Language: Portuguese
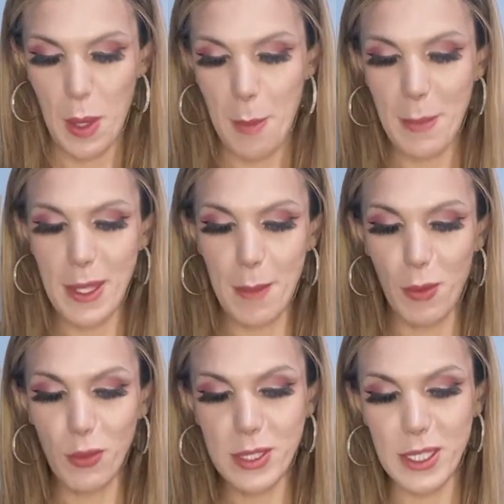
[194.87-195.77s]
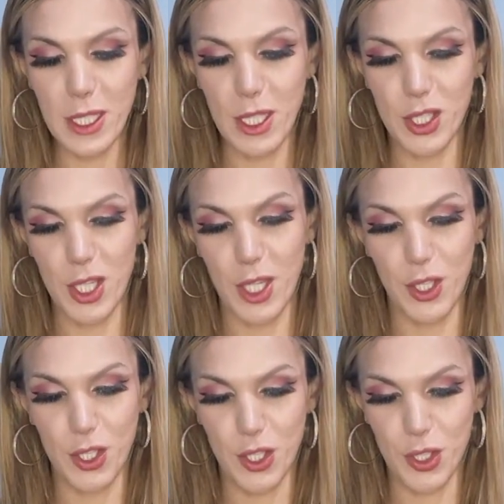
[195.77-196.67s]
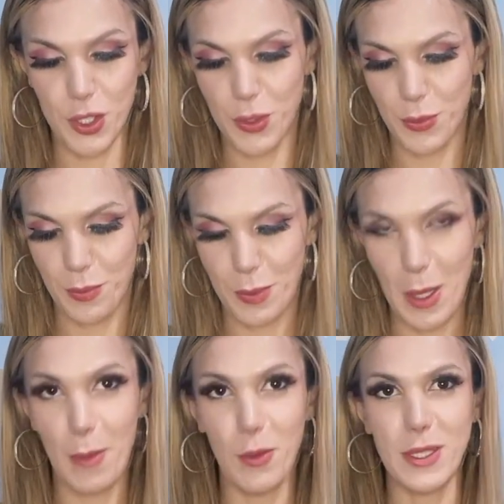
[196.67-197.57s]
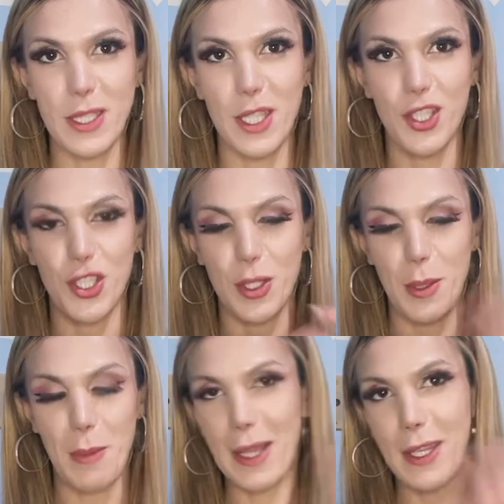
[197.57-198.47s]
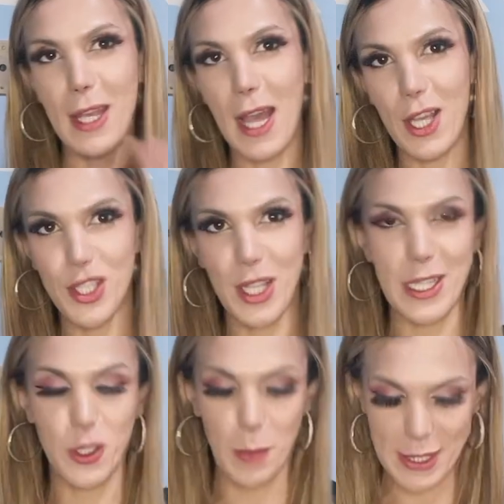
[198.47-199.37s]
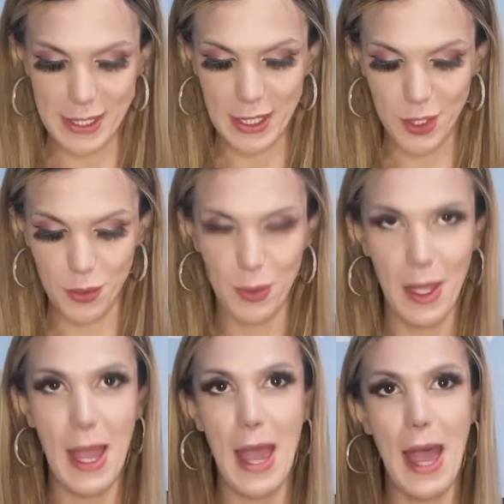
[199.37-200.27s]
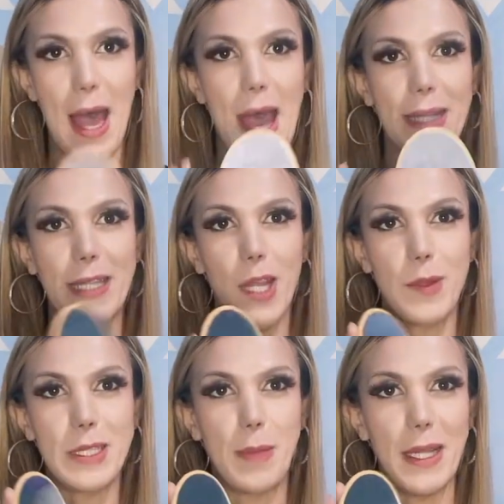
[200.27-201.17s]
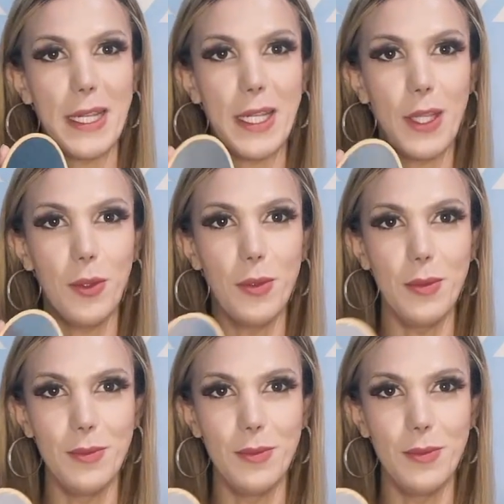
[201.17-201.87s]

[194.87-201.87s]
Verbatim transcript: Minha bolsinha, gente. Minha bolsinha de maquiagem, caso eu preciso. Aí tem um espelhinho.